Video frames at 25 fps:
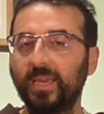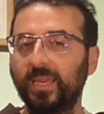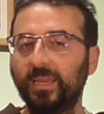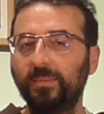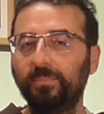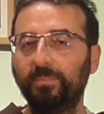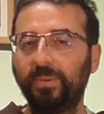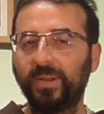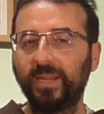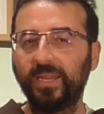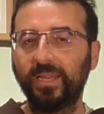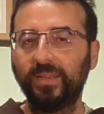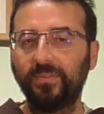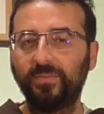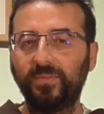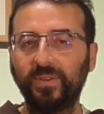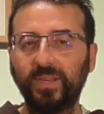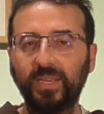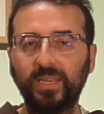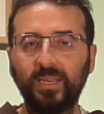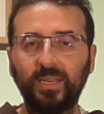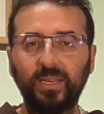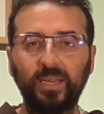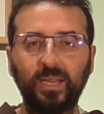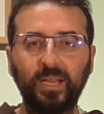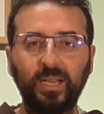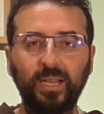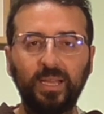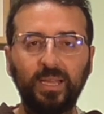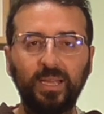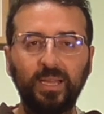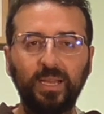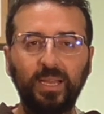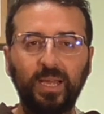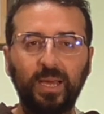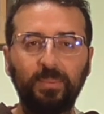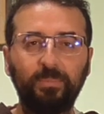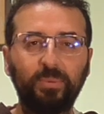In breve,
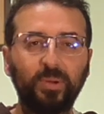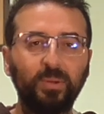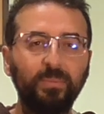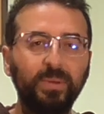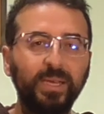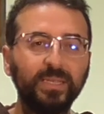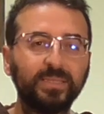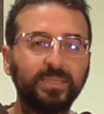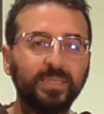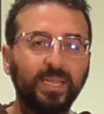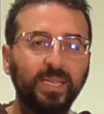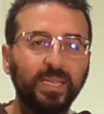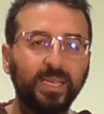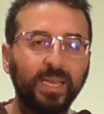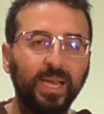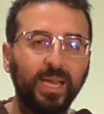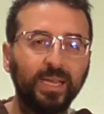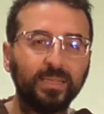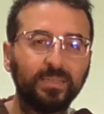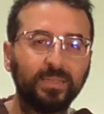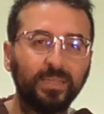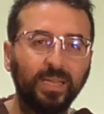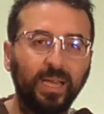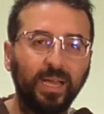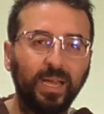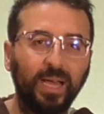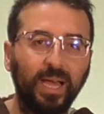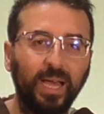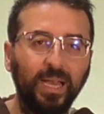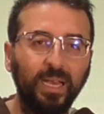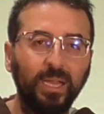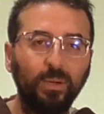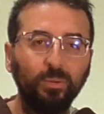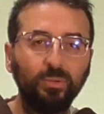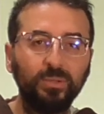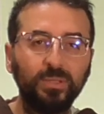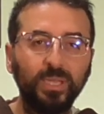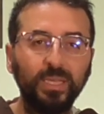eh, la promessa legata
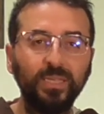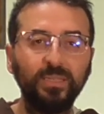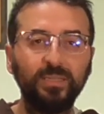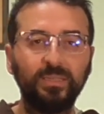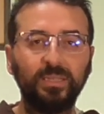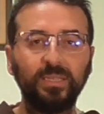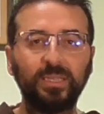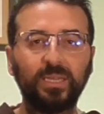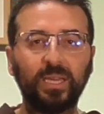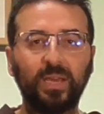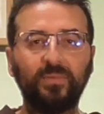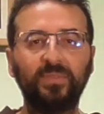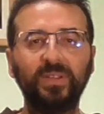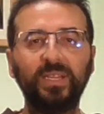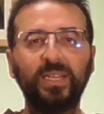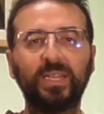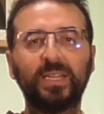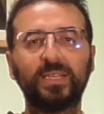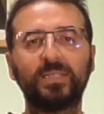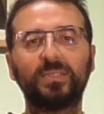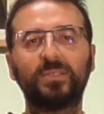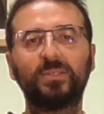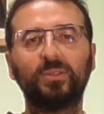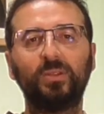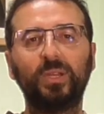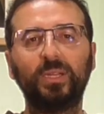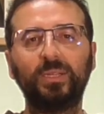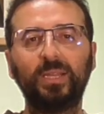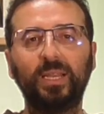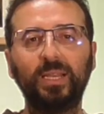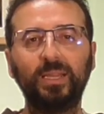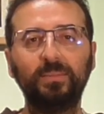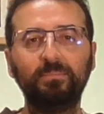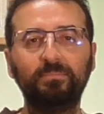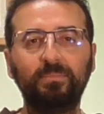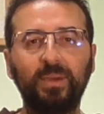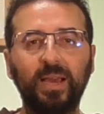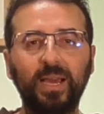all'autentica venerazione
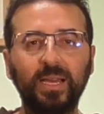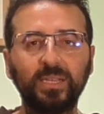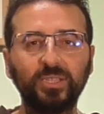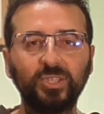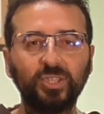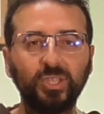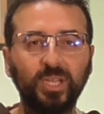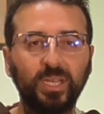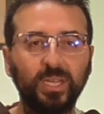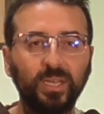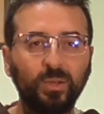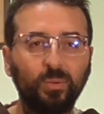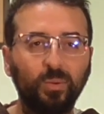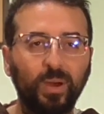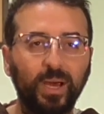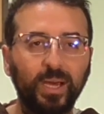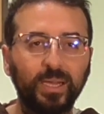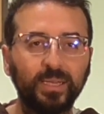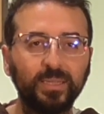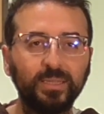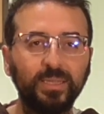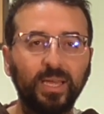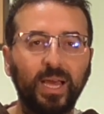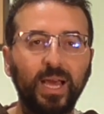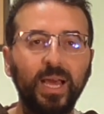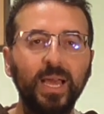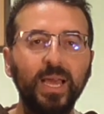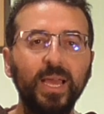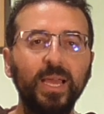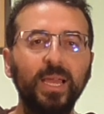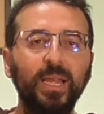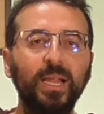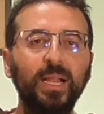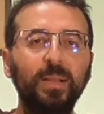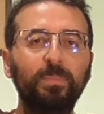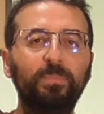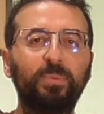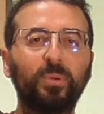dell'immagine riguarda
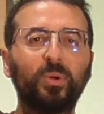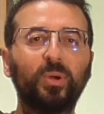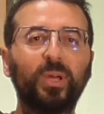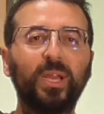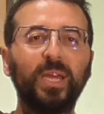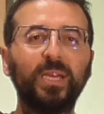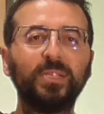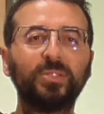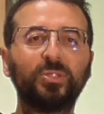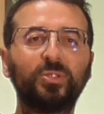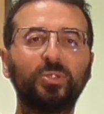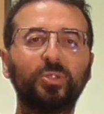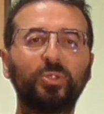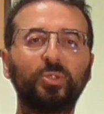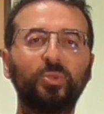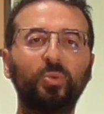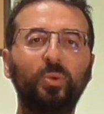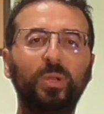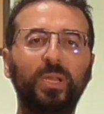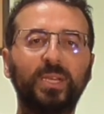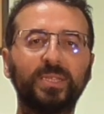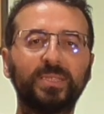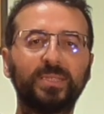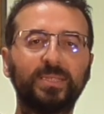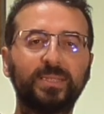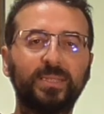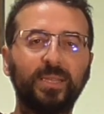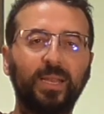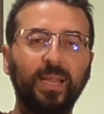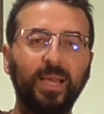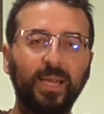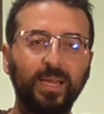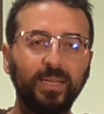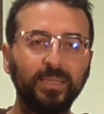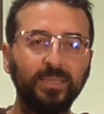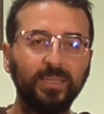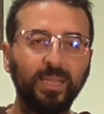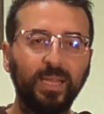il progresso sulla
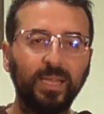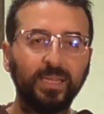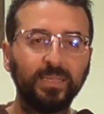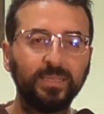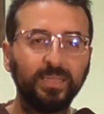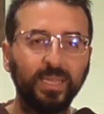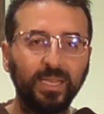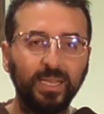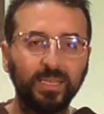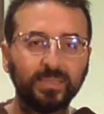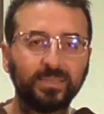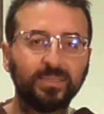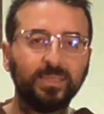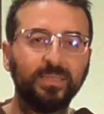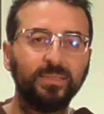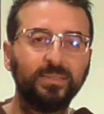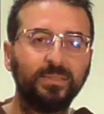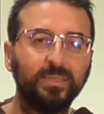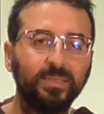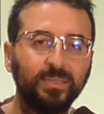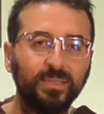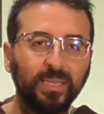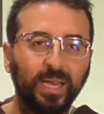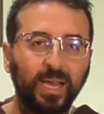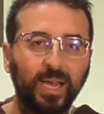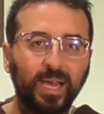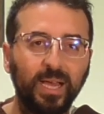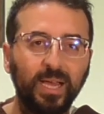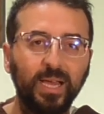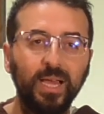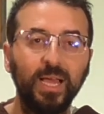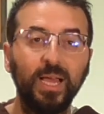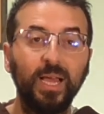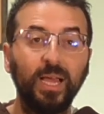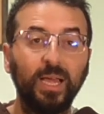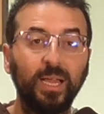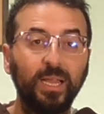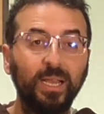strada della santità,
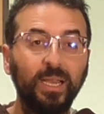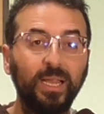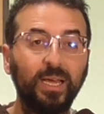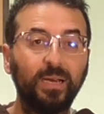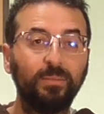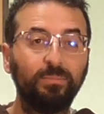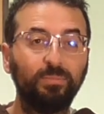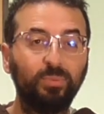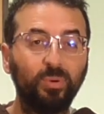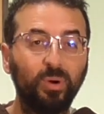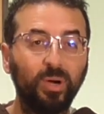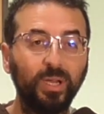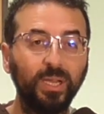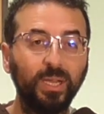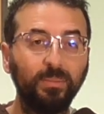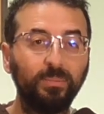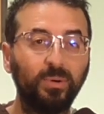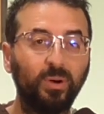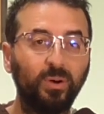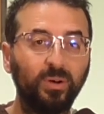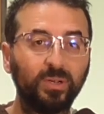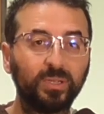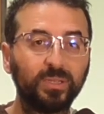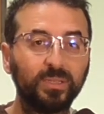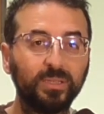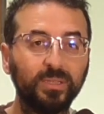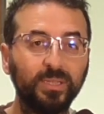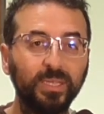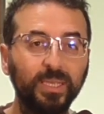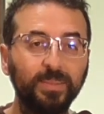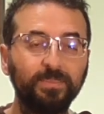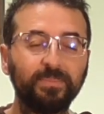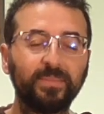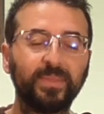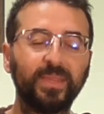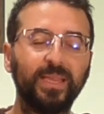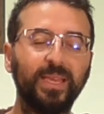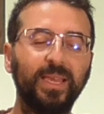la buona
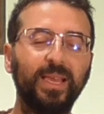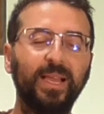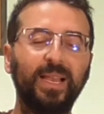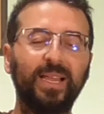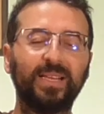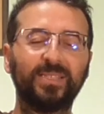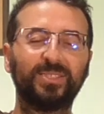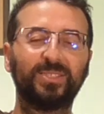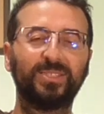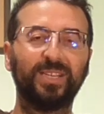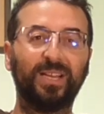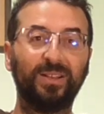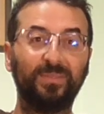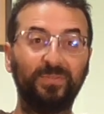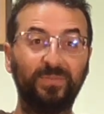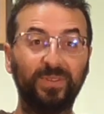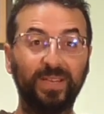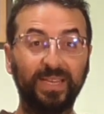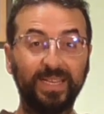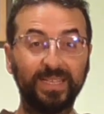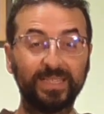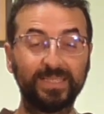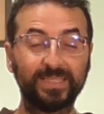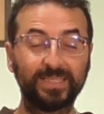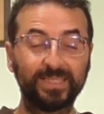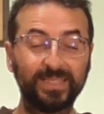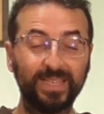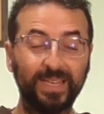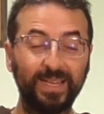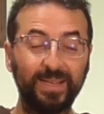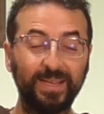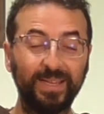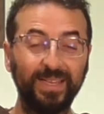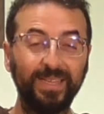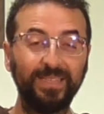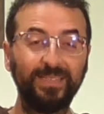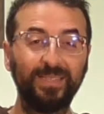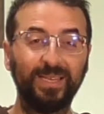morte e la
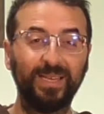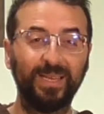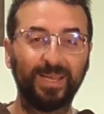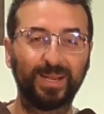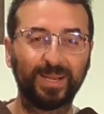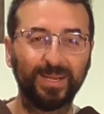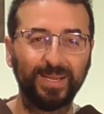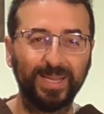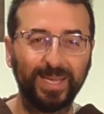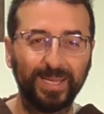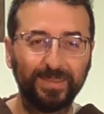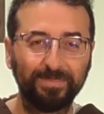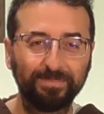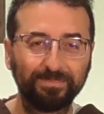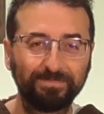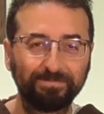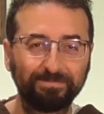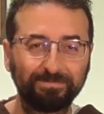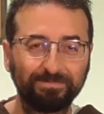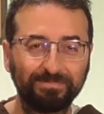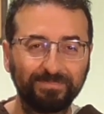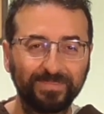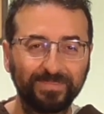salvezza eterna.